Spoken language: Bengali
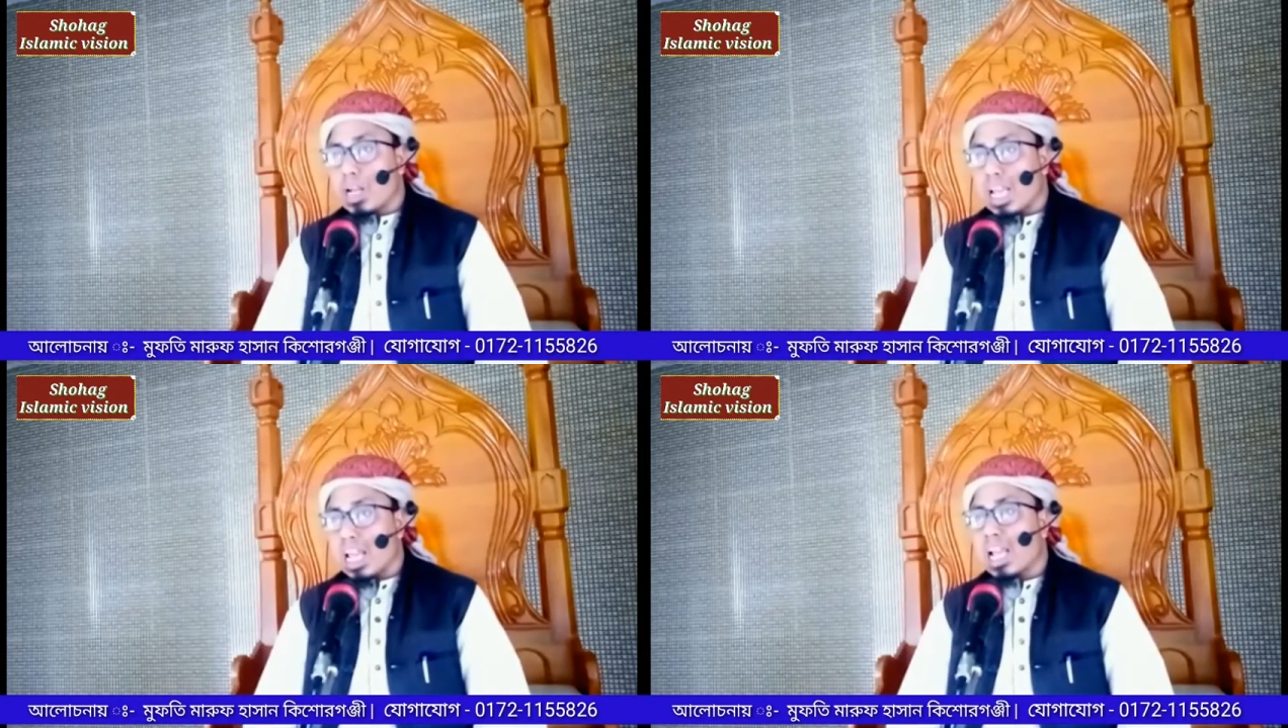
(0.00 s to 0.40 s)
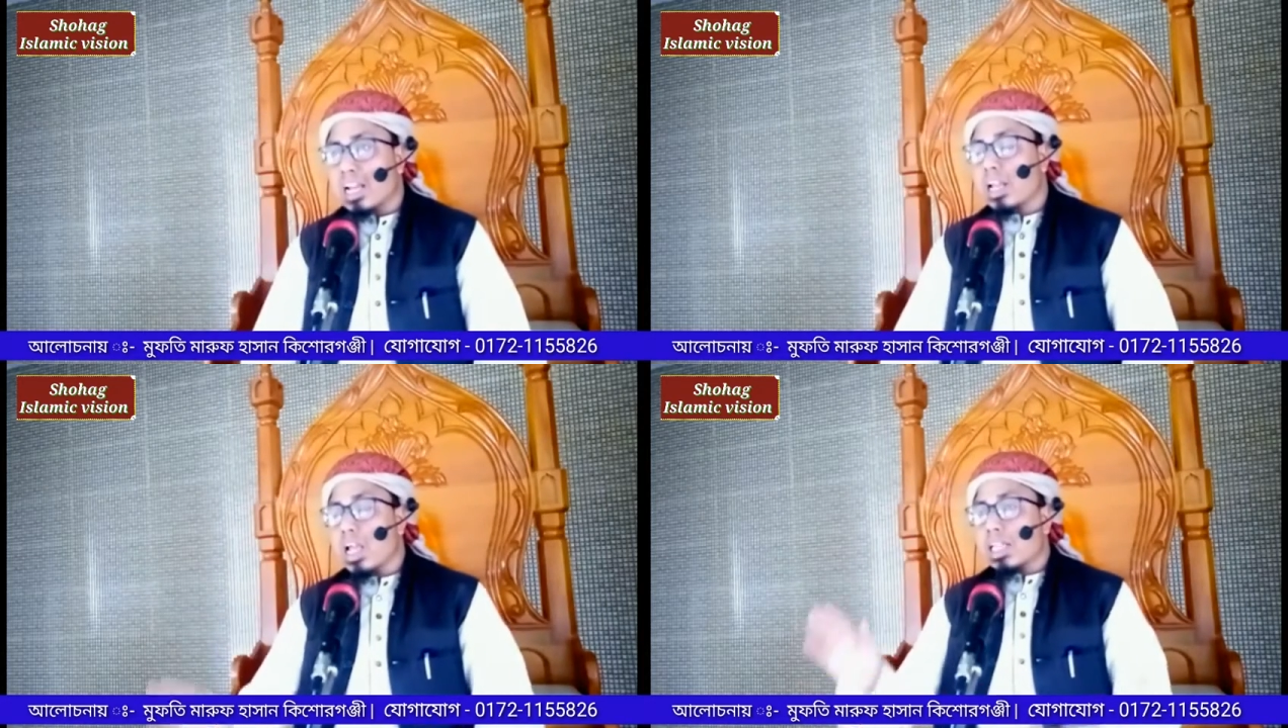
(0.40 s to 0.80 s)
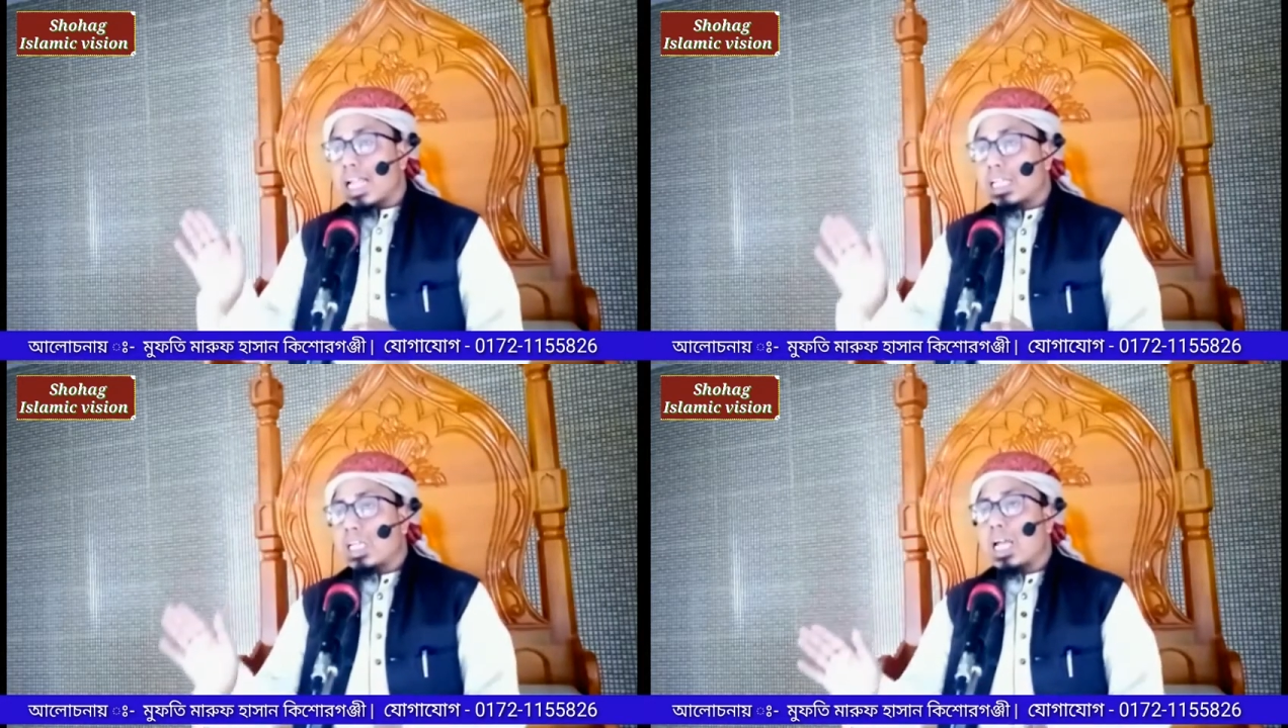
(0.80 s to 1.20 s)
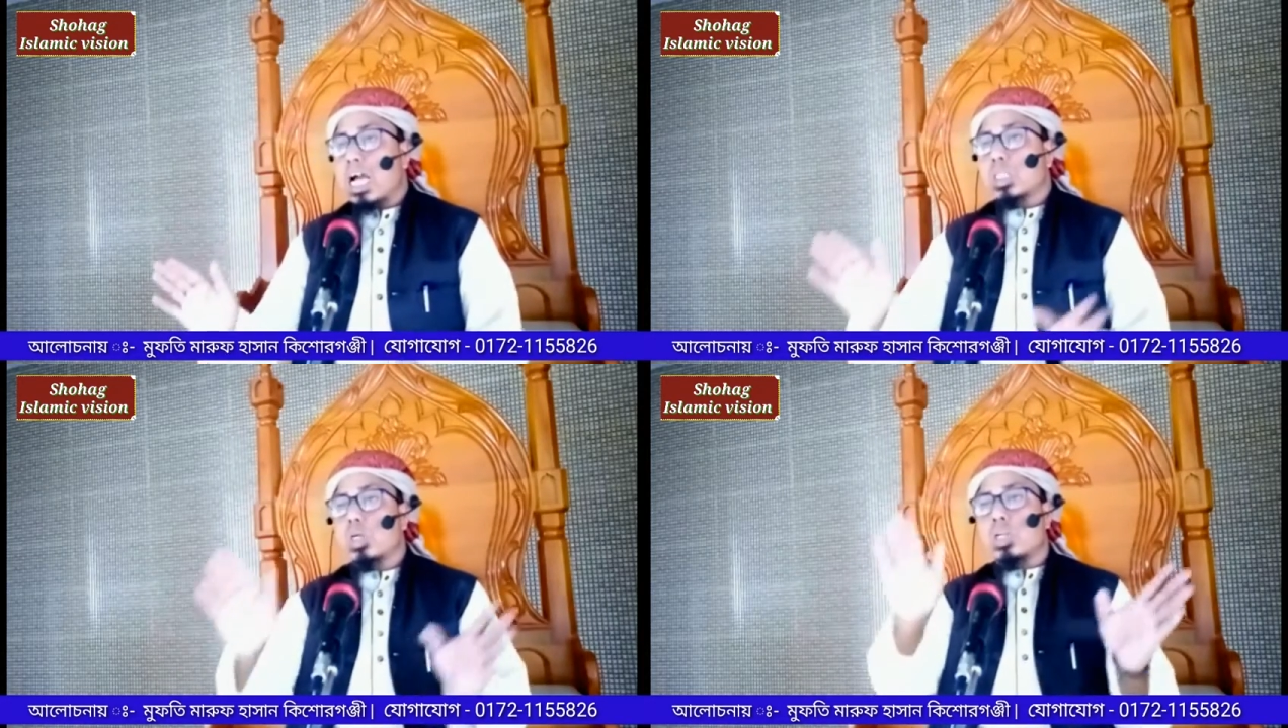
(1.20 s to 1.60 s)
বলেন তাদের
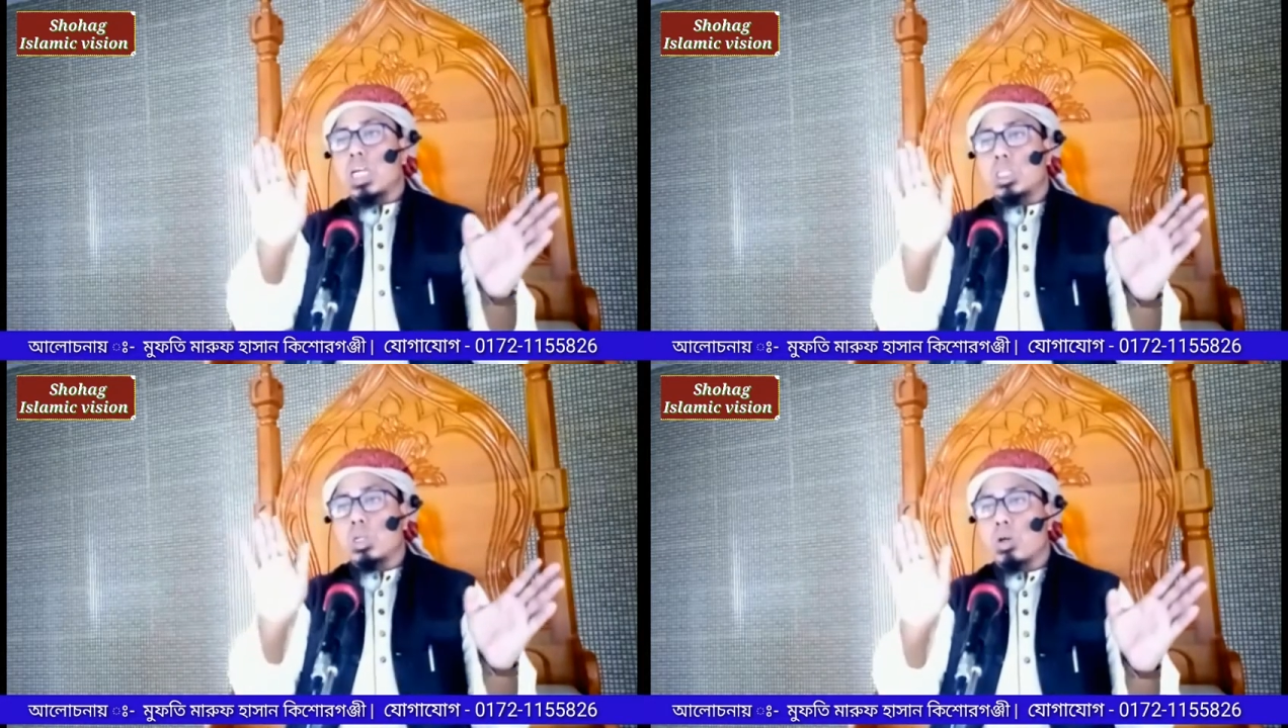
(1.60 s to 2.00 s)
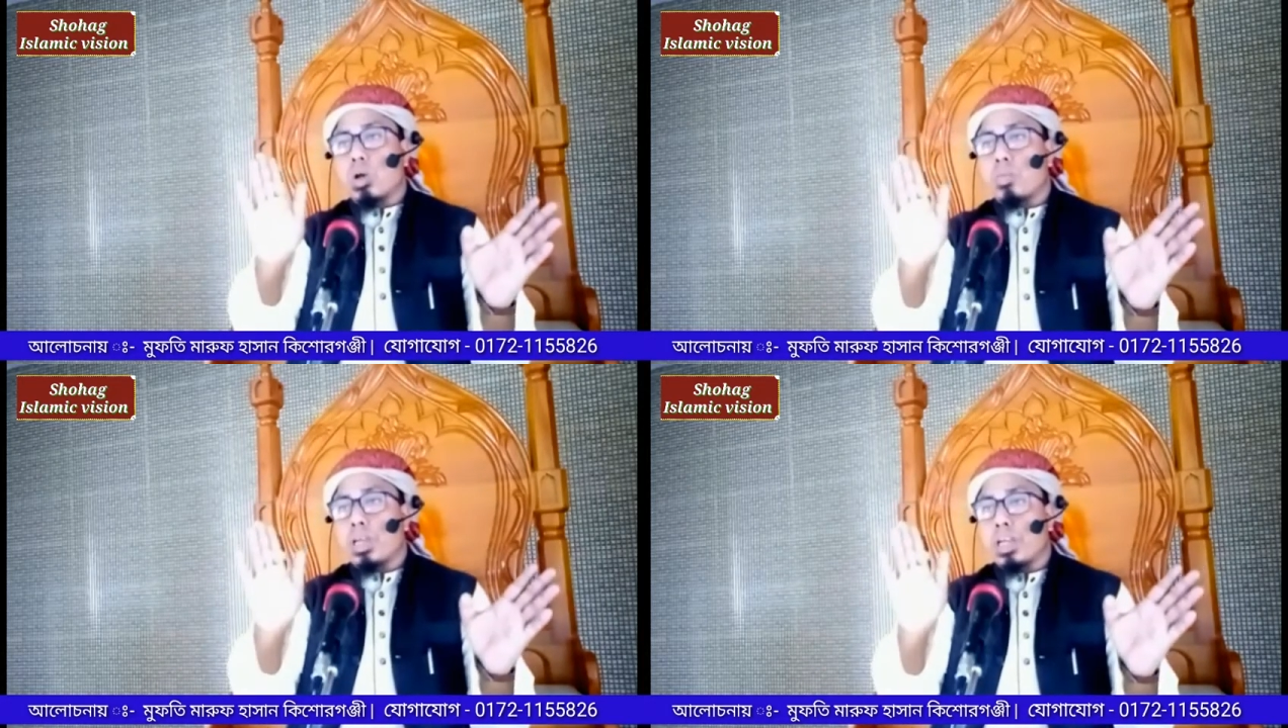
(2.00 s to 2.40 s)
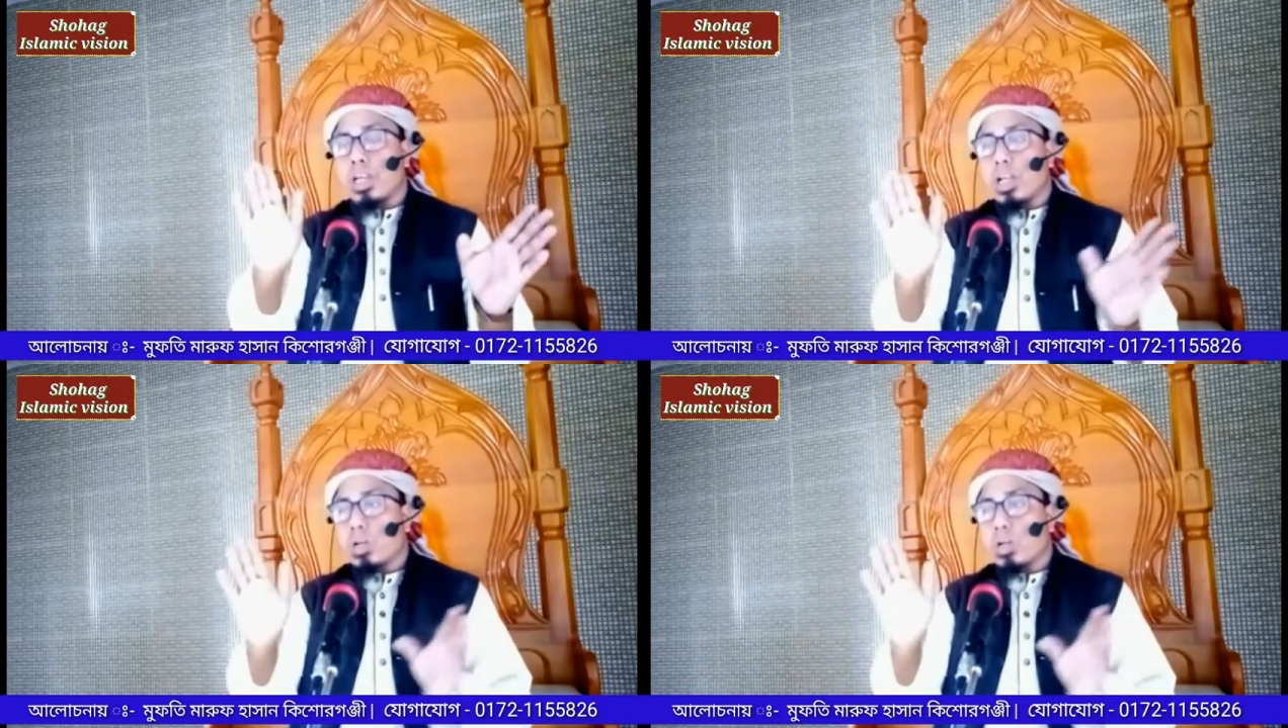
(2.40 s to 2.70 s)
হাসর নাসর হবে